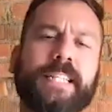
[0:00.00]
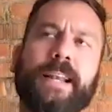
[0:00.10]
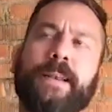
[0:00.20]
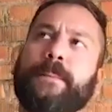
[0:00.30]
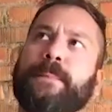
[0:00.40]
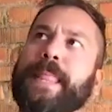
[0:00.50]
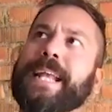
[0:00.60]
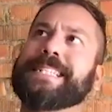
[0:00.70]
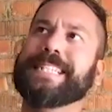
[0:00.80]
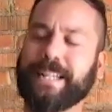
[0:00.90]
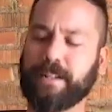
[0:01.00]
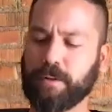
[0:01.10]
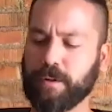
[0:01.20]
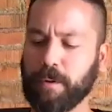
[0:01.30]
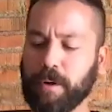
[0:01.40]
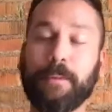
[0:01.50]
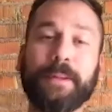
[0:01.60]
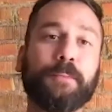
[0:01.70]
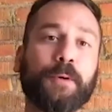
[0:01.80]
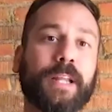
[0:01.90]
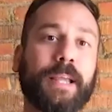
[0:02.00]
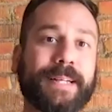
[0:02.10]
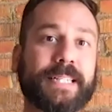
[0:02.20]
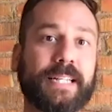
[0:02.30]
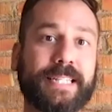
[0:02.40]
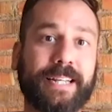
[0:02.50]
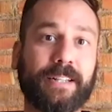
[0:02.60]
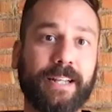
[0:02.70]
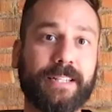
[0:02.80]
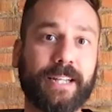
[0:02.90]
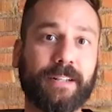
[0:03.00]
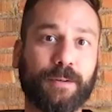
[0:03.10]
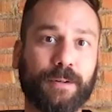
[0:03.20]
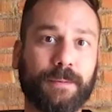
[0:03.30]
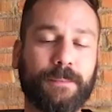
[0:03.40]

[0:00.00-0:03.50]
el, sector o el momento por el que pasa el, sector?